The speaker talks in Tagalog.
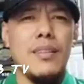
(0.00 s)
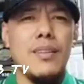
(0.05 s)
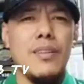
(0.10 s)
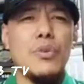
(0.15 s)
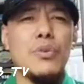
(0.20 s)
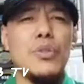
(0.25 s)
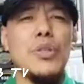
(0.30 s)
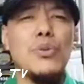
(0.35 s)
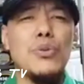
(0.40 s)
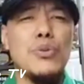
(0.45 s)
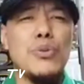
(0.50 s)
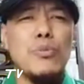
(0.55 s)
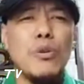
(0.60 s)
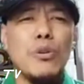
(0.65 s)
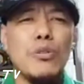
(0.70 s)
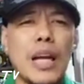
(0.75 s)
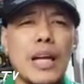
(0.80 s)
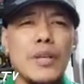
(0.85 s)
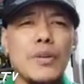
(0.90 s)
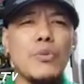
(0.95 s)
So
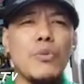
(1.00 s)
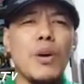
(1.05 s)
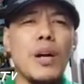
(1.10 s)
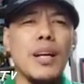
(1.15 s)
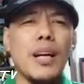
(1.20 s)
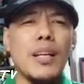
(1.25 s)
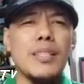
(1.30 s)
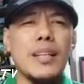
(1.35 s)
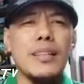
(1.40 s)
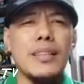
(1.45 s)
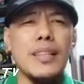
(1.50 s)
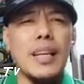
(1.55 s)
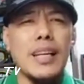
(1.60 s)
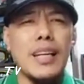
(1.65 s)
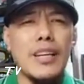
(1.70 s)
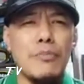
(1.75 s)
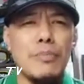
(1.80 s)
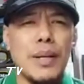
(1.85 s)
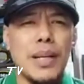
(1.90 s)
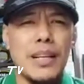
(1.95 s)
sinusubok tayo kung hanggang saan
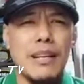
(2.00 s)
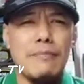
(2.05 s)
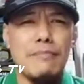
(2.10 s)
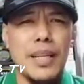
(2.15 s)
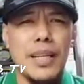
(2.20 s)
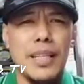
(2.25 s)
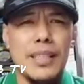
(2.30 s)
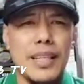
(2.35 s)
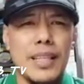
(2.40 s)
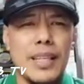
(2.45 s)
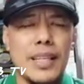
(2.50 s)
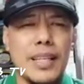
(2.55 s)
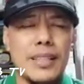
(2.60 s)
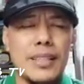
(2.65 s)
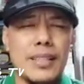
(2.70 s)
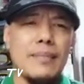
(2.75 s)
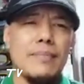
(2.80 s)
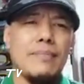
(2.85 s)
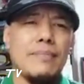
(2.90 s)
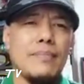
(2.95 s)
talaga yung pananampalataya
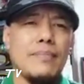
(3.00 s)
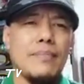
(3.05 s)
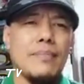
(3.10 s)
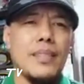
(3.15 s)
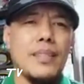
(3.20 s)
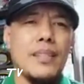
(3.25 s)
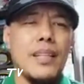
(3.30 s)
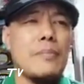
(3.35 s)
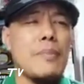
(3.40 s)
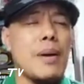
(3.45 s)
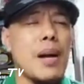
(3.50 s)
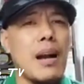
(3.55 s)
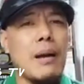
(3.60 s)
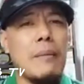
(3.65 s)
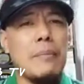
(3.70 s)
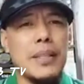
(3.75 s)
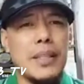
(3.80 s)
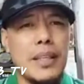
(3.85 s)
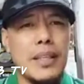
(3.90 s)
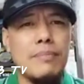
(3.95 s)
natin. Kaya mga
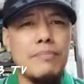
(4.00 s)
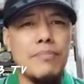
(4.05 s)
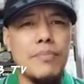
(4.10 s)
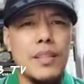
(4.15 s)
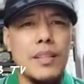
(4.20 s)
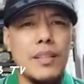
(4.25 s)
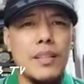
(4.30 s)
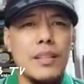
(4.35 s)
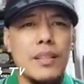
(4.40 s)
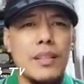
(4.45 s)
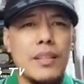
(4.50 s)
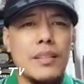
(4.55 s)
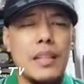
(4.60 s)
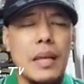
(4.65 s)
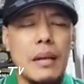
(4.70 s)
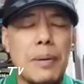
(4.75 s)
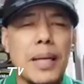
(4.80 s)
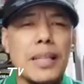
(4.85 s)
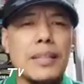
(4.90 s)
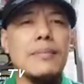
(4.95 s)
kapatid,
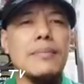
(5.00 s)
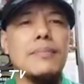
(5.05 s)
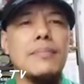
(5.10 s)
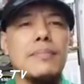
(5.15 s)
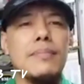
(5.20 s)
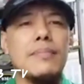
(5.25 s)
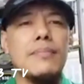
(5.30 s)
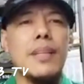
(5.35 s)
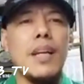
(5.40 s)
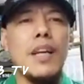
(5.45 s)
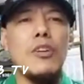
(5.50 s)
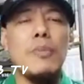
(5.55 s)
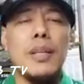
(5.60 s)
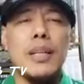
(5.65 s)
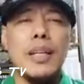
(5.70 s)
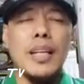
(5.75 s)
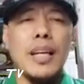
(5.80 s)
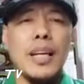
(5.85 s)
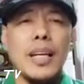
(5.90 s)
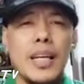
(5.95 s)
dapat ano
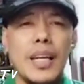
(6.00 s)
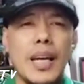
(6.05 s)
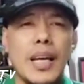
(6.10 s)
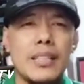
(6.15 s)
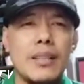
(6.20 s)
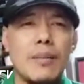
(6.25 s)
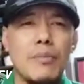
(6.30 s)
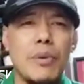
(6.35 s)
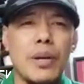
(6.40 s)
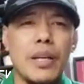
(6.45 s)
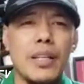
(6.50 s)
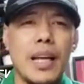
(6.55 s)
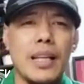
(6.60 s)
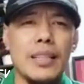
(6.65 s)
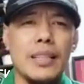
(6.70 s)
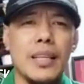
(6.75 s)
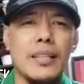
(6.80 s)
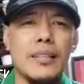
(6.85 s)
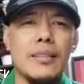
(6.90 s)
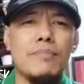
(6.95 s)
man ang nangyayari sa buhay
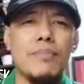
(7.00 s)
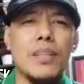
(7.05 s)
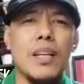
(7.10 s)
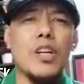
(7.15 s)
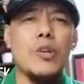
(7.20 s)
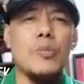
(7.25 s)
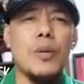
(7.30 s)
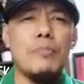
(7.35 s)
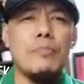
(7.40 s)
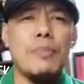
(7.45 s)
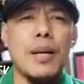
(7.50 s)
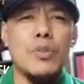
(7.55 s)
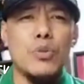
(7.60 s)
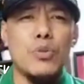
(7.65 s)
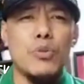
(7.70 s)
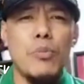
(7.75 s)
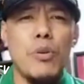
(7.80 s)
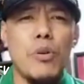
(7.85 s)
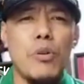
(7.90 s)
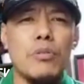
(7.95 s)
natin, ano man ang
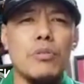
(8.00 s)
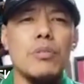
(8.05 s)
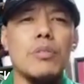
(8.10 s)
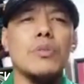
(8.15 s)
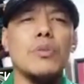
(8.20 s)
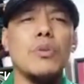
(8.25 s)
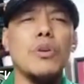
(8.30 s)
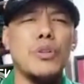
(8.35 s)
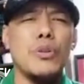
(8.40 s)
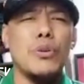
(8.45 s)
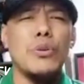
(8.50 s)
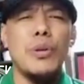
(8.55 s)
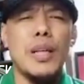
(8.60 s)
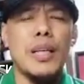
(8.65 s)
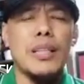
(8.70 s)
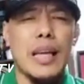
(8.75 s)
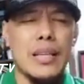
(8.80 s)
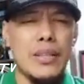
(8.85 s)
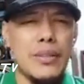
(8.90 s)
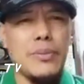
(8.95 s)
pagsubok, tuloy-tuloy
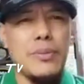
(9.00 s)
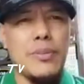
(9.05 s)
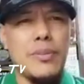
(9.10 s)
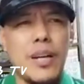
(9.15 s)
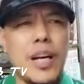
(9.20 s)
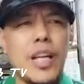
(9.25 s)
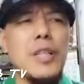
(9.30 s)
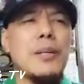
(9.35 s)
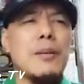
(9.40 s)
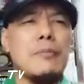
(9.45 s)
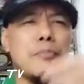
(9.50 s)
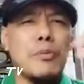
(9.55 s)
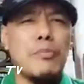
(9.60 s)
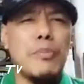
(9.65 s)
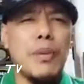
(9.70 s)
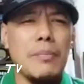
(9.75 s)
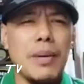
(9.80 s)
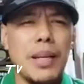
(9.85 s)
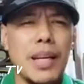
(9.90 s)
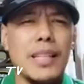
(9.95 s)
lang tayo. Ano man ang
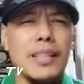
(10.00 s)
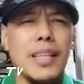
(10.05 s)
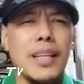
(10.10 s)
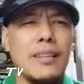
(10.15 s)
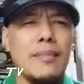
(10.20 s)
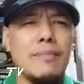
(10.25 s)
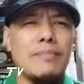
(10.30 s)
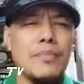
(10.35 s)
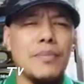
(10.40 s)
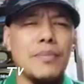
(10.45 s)
problema natin,